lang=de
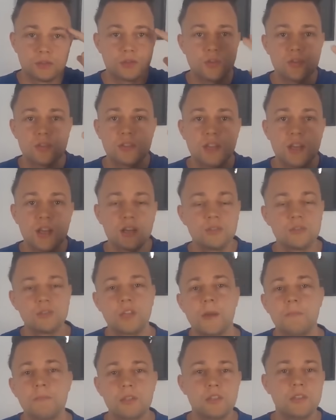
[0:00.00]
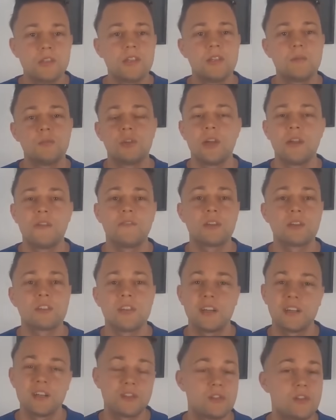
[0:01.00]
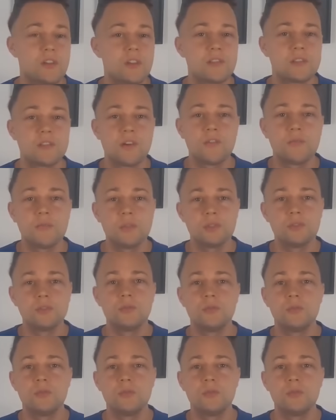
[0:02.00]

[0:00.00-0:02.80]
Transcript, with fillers: Tschüss sagen und Abschied nehmen und einfach sagen, ich höre jetzt auf mit